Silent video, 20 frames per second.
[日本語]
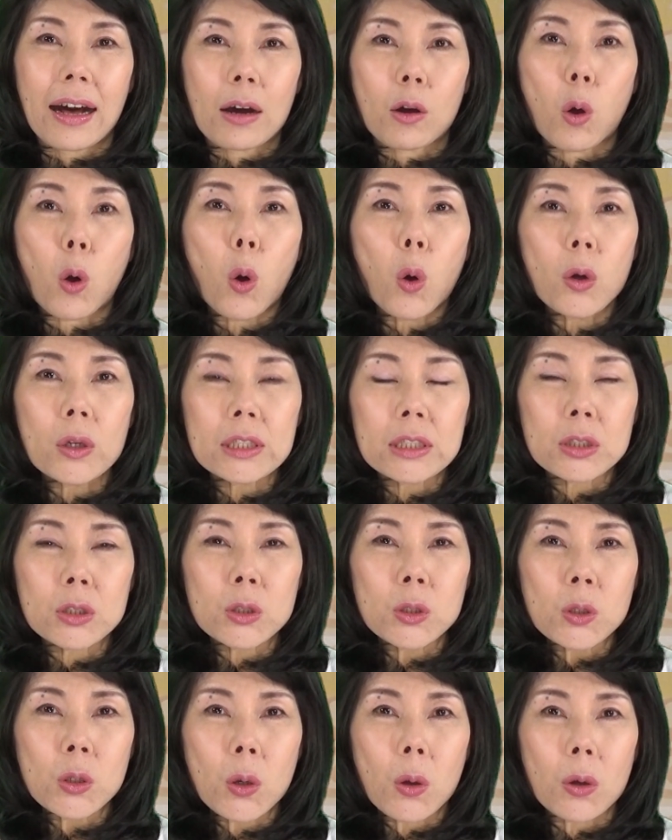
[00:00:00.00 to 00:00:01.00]
皇
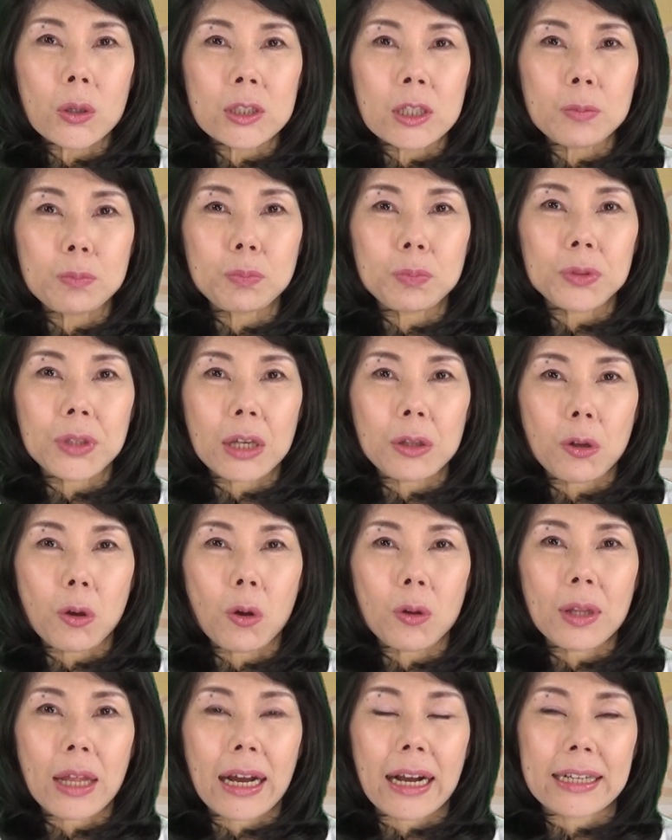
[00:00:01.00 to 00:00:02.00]
室ゴシップな
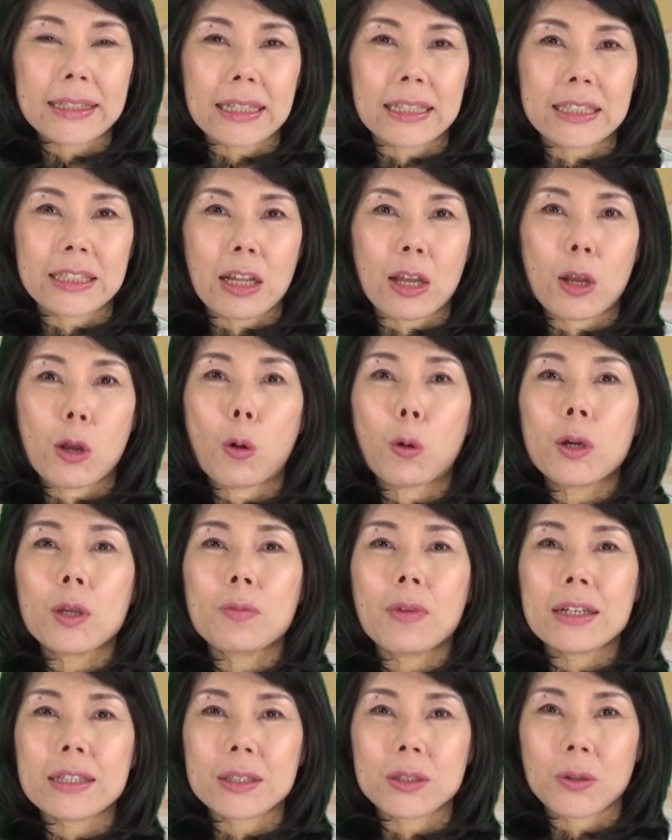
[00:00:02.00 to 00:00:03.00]
どを流したりしてお
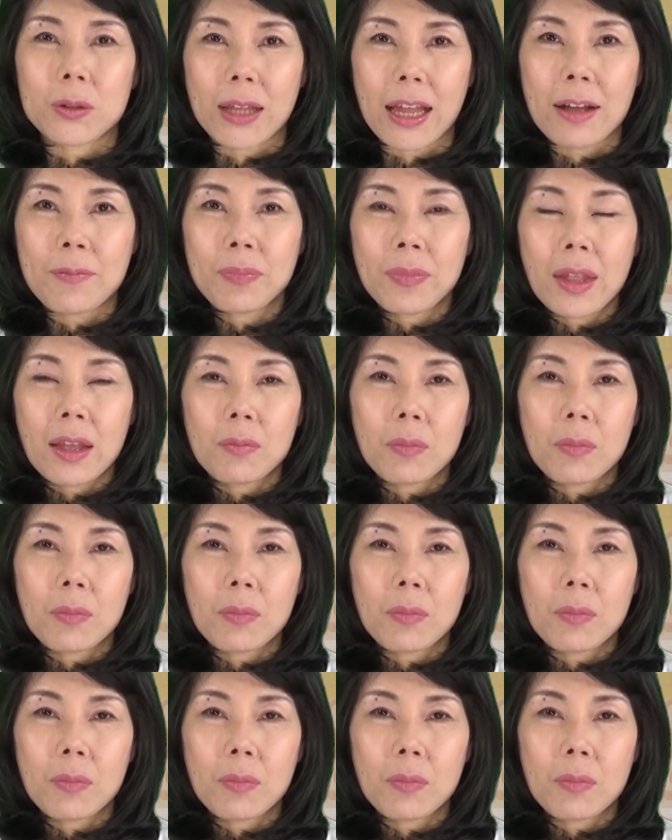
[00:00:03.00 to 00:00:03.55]
りますので、